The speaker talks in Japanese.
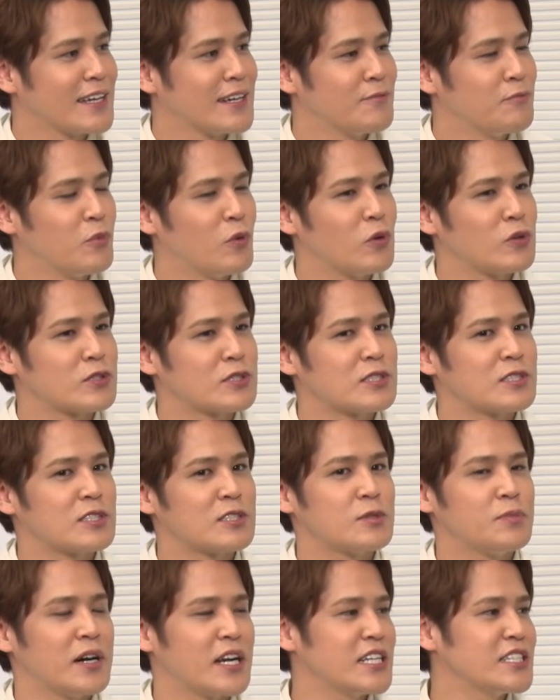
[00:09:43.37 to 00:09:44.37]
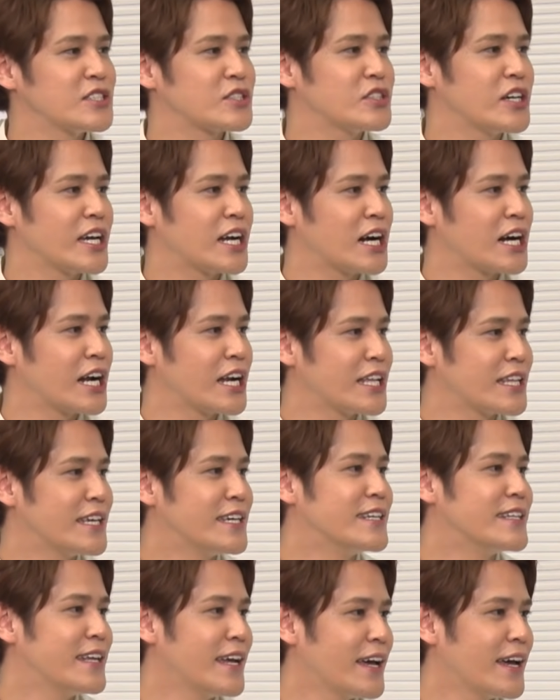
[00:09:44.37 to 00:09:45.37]
もう素晴らしく描かれて
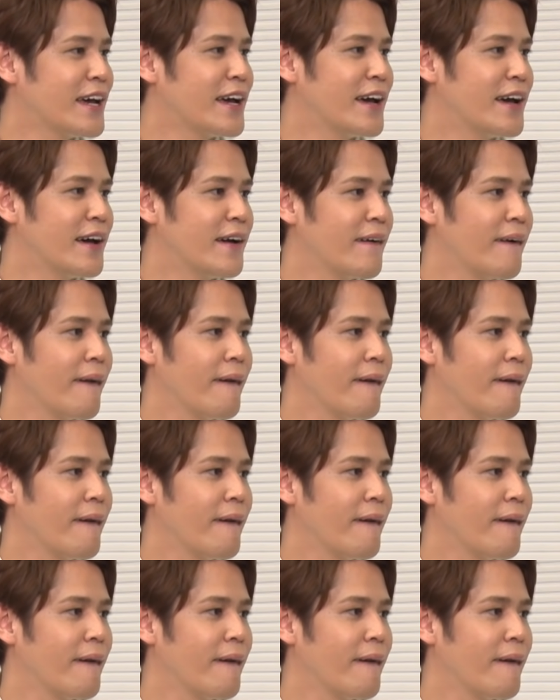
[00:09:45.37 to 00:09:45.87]
いて。